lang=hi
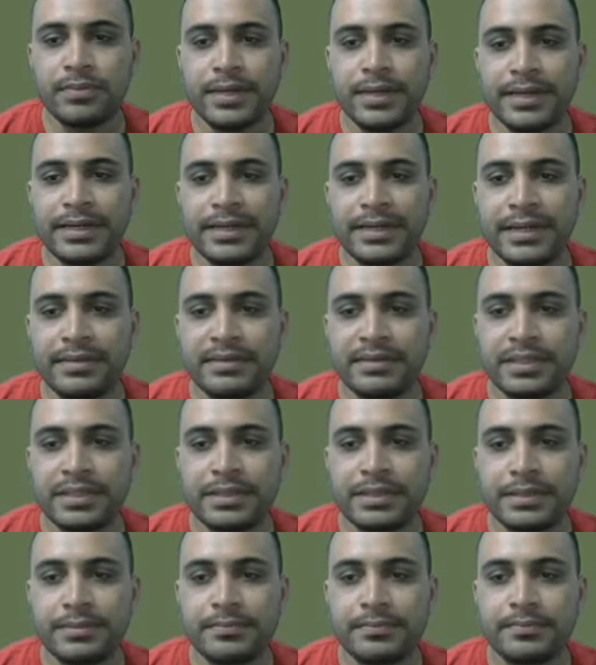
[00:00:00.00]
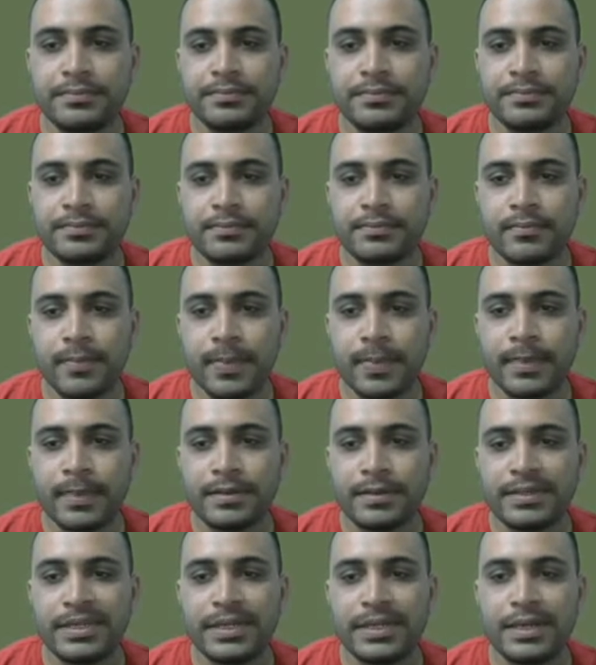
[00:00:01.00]
बाय टेन थीटा
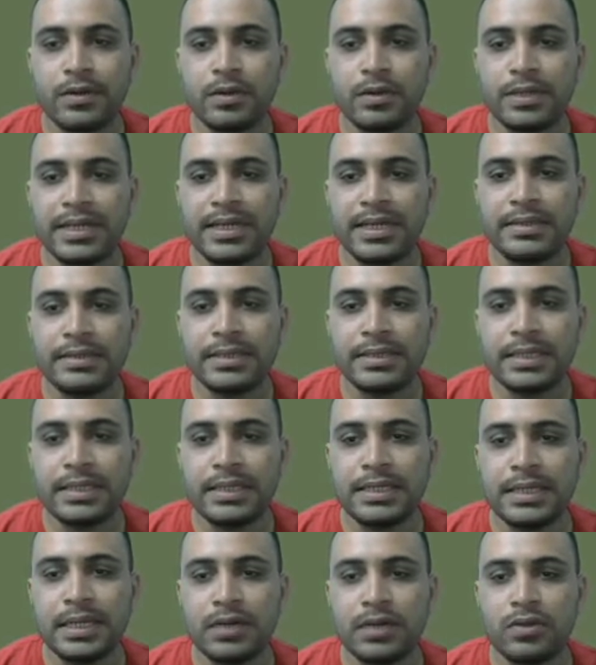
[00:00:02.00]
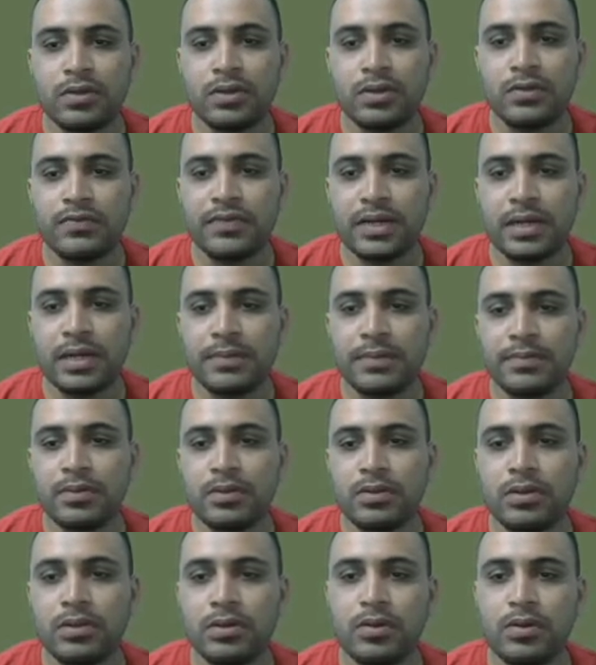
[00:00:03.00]
ठीक है और टेन थीटा निकालोगे तो वन
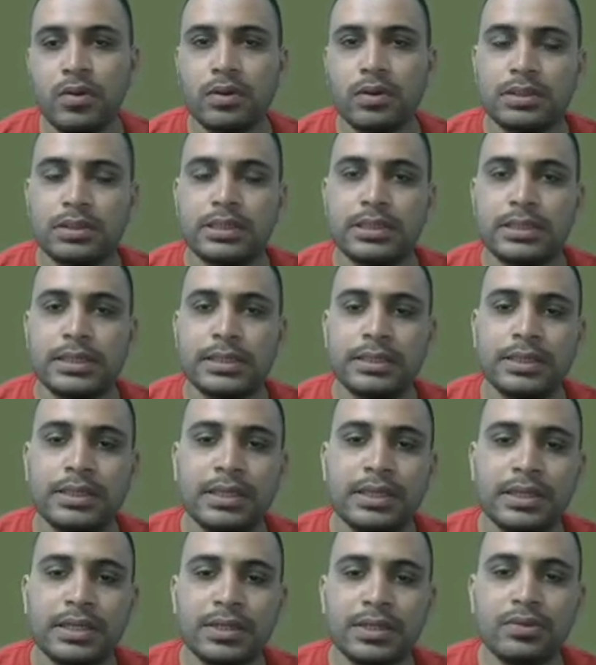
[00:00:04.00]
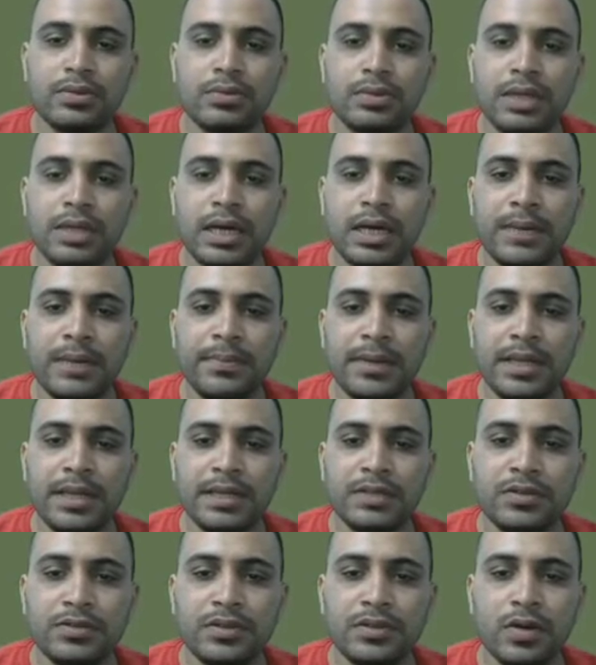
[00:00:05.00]
अपॉन कॉट थीटा क्यों यहाँ पर ये
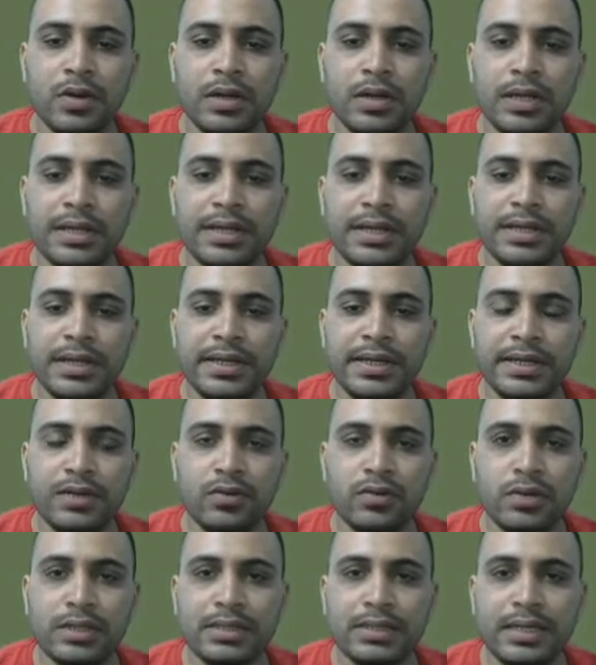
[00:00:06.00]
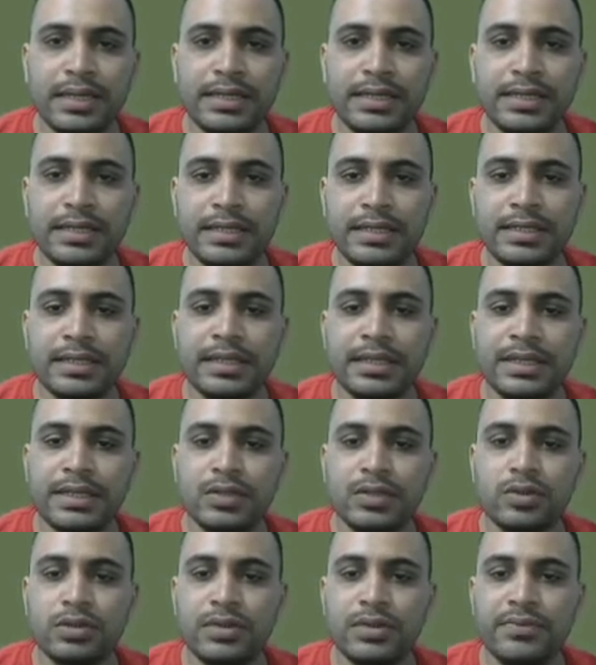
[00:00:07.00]
जो डॉट है ये इंटू का साइन है
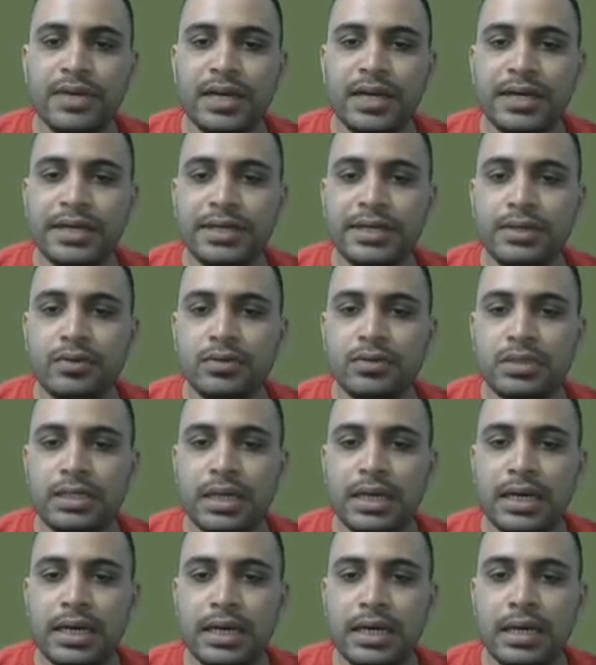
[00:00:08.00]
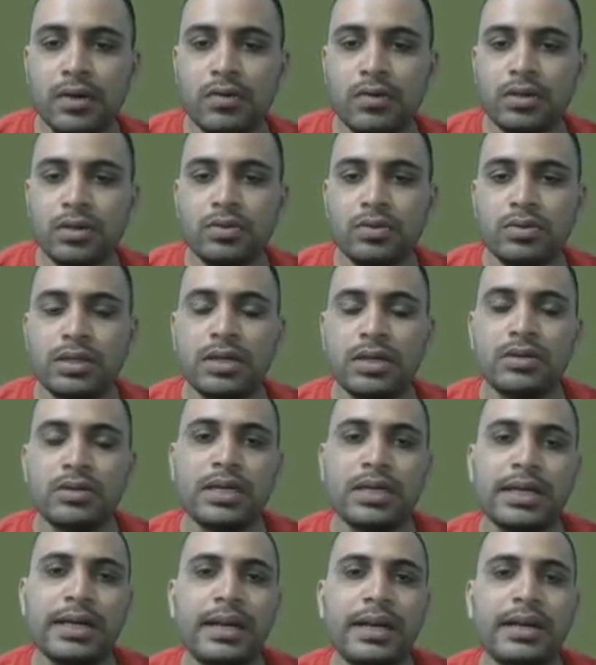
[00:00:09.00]
जब यहाँ इंटू से यहाँ लाओगे तो क्या हो
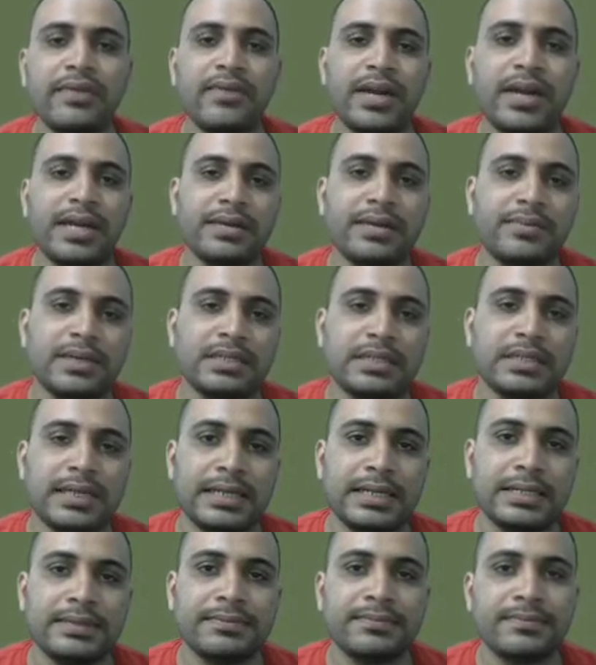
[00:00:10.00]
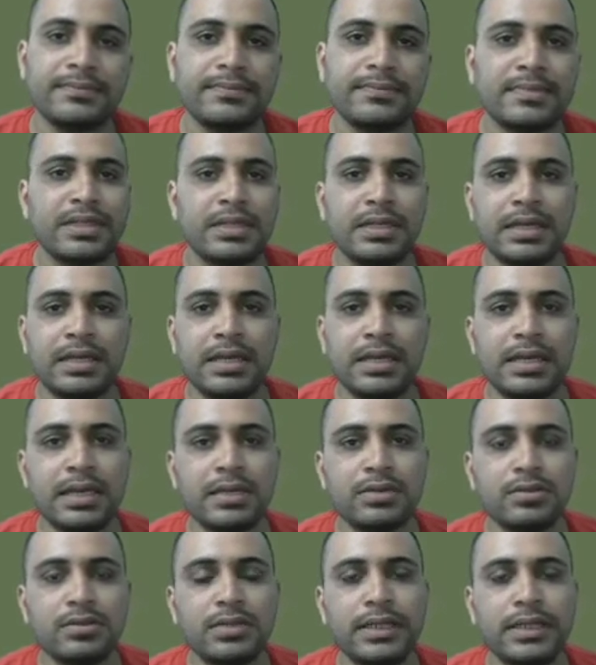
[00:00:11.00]
जाएगा डिवाइड में हो जाएगा क्लियर
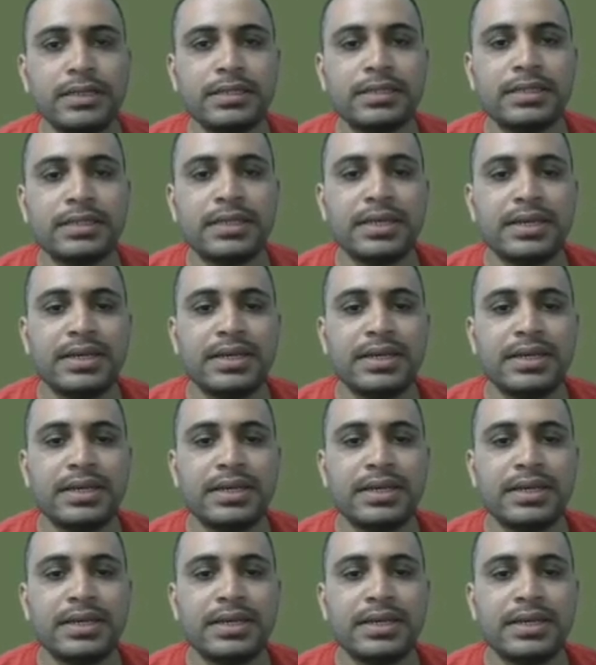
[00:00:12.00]
है स्टूडेंट्स